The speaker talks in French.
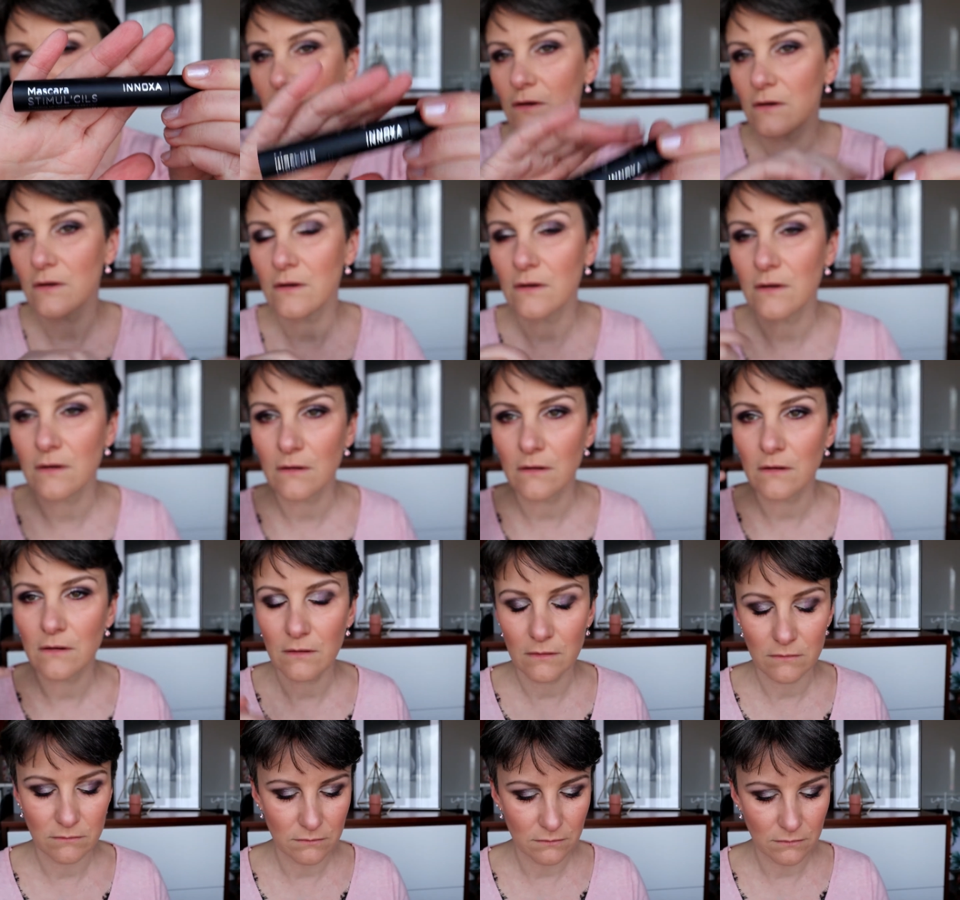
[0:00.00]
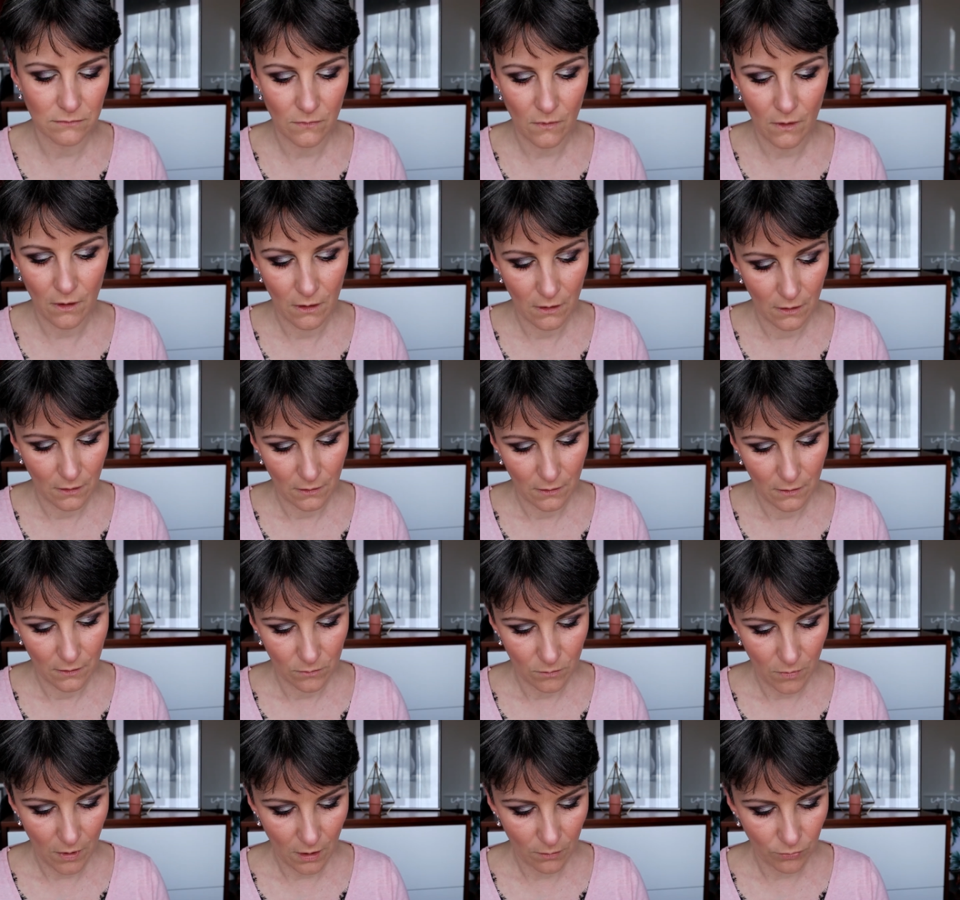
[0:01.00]

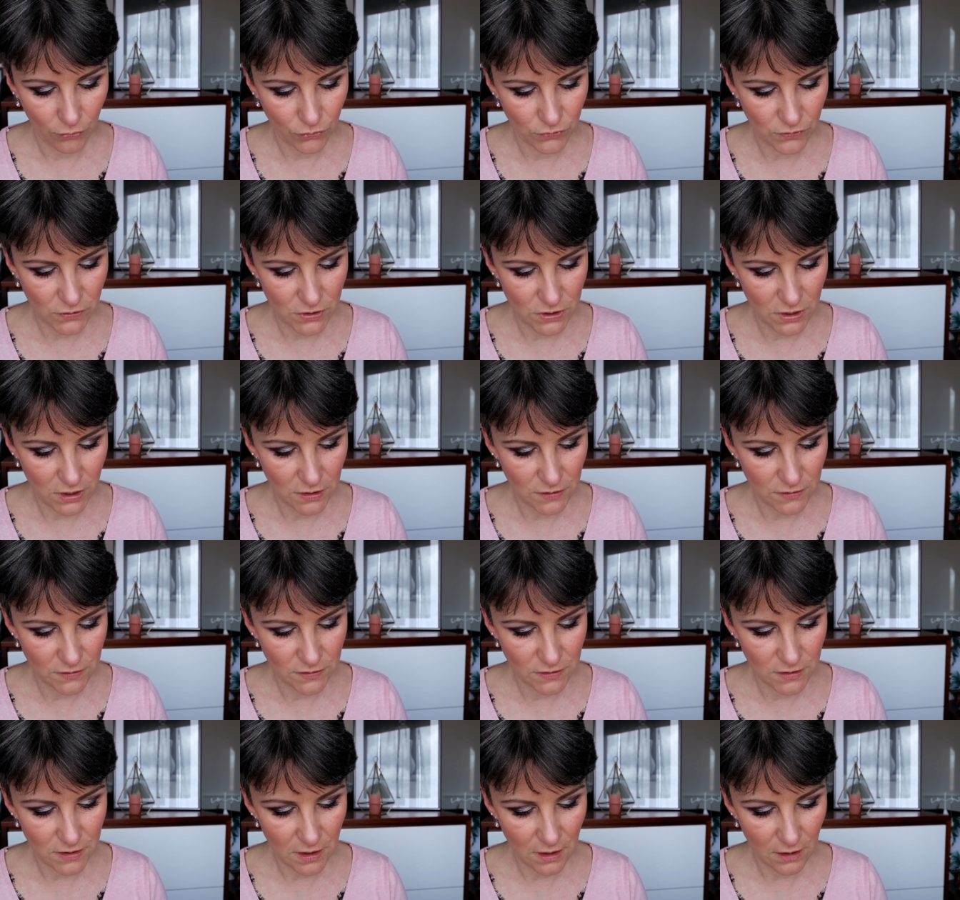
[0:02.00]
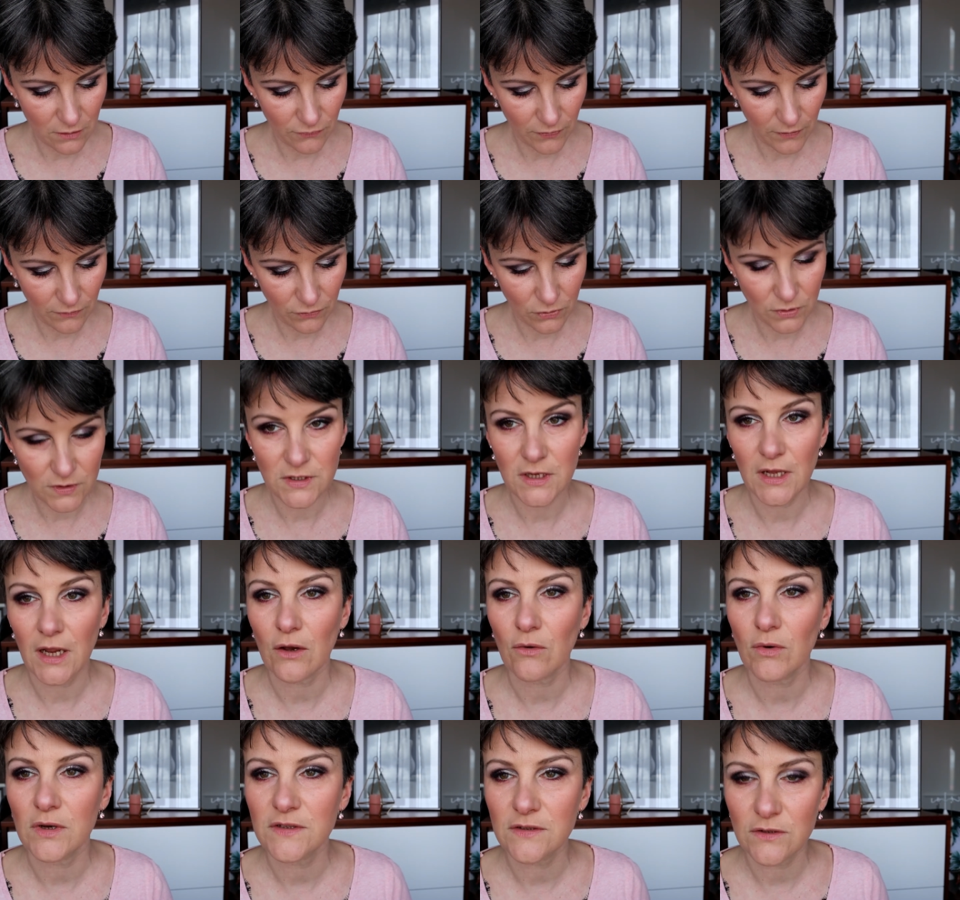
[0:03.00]
ben, protéger les cils et favoriser
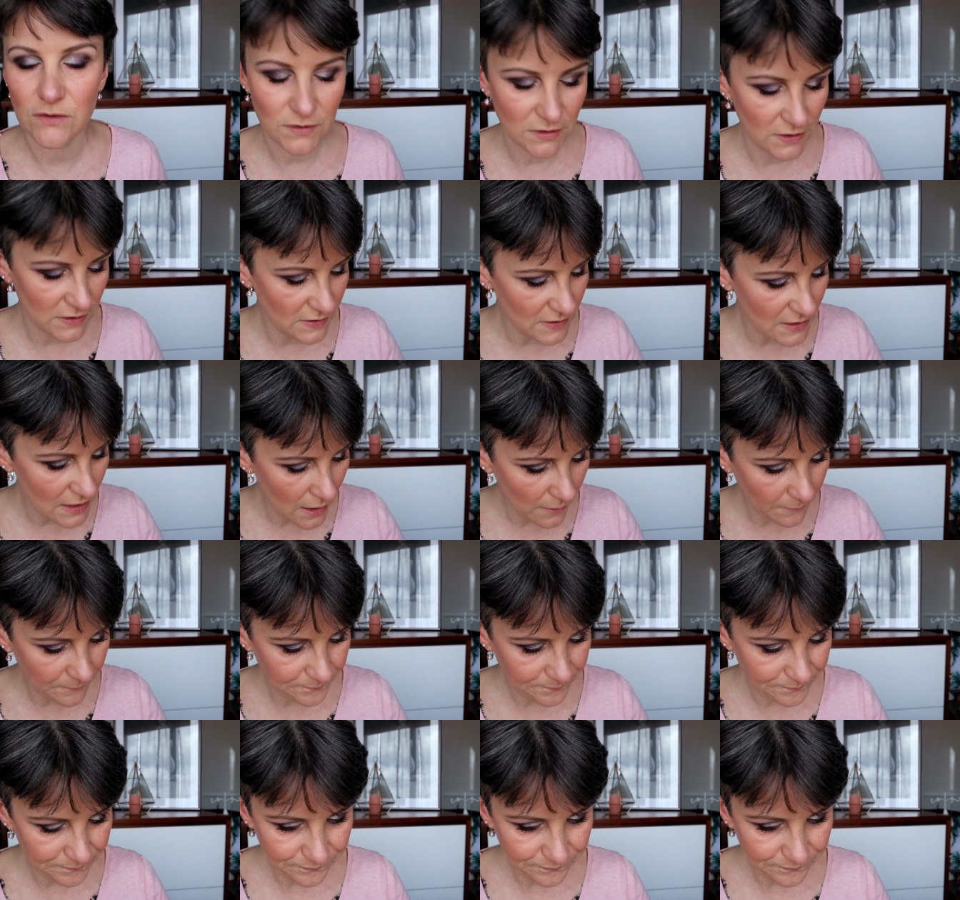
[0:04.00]
la croissance des cils.